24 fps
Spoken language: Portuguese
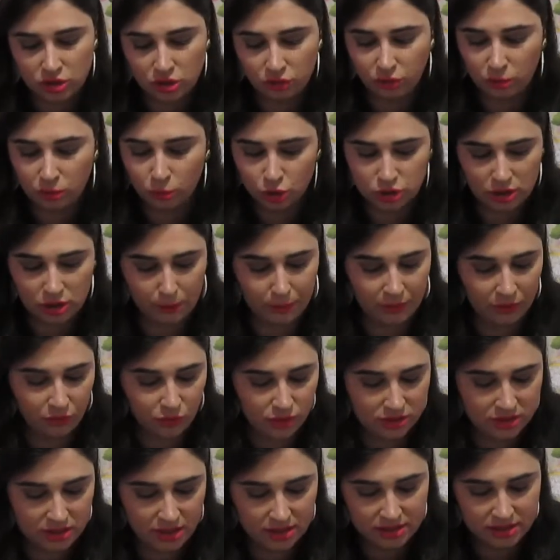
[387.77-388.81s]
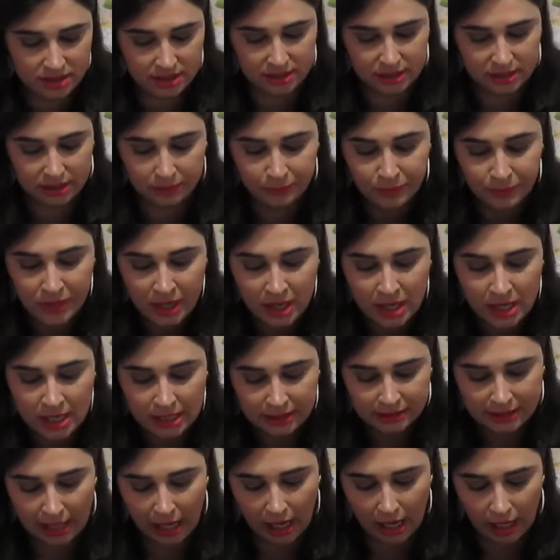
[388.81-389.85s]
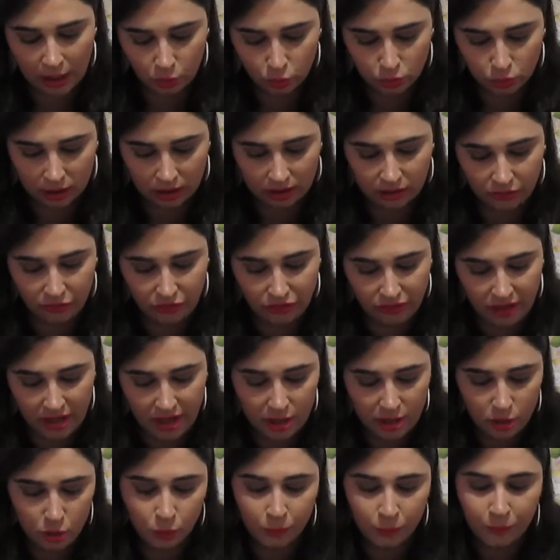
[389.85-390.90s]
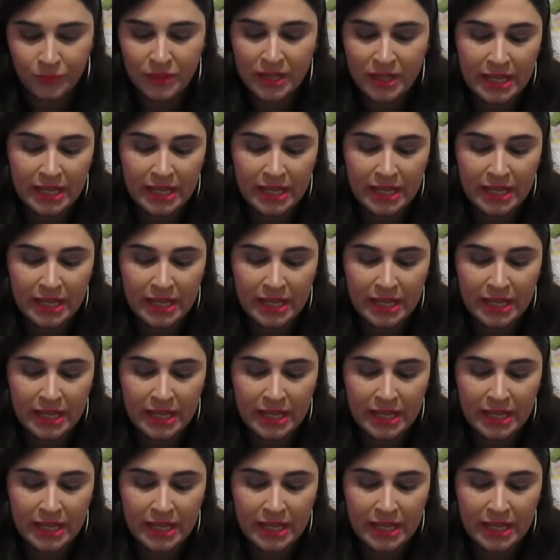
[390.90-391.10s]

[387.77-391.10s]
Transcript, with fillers: Eu vou mostrar pra vocês aqui, tá? O que que veio.